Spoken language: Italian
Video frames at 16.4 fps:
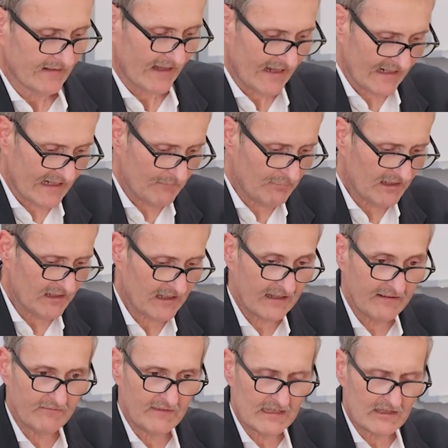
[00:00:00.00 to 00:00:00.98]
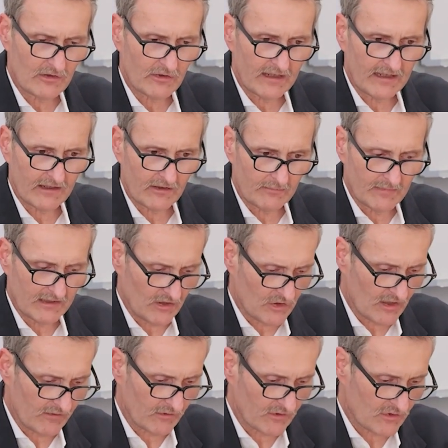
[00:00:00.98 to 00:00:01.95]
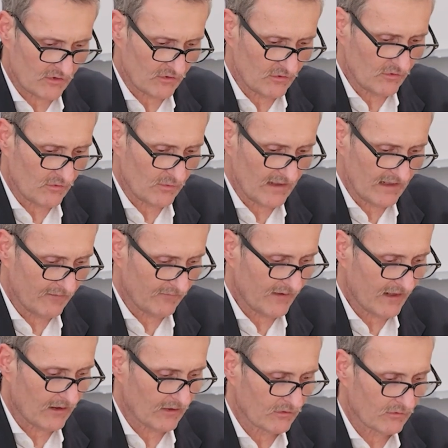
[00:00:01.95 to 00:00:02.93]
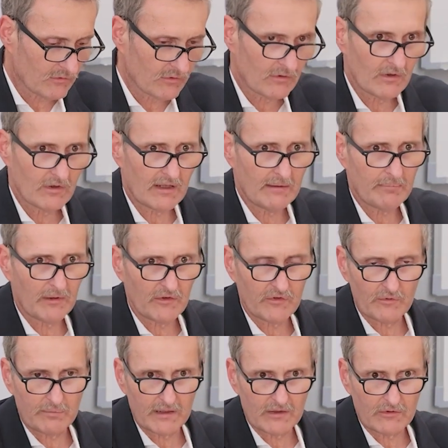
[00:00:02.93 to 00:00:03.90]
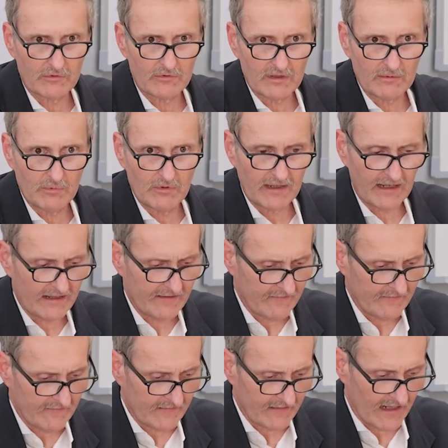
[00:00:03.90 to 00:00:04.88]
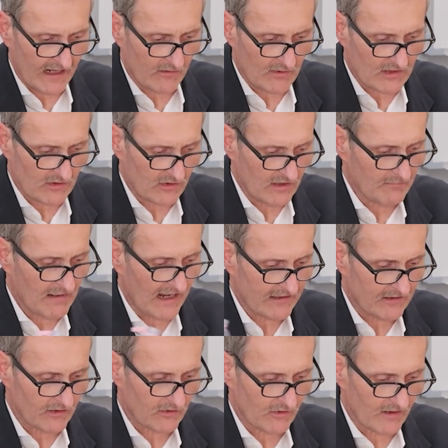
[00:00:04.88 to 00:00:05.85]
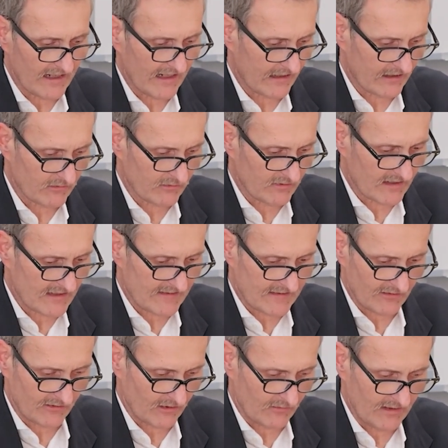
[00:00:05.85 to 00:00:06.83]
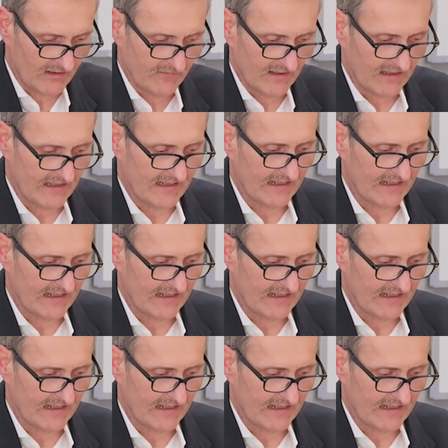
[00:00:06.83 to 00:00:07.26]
Anche perché, visto che, come dicevo, sono qui, farò tutto quello che posso per contribuire a questo dibattito e anche ad un'azione. Quindi vi